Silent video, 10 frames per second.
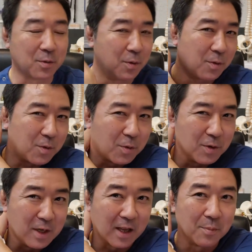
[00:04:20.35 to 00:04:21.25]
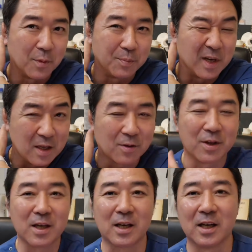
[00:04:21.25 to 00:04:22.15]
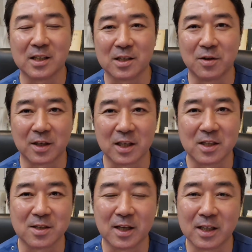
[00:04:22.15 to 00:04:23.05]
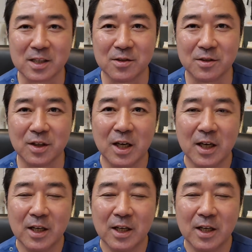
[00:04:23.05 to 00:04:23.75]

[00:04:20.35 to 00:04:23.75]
こう、ここにね、もうビリッと電気が走ったような激痛が走る、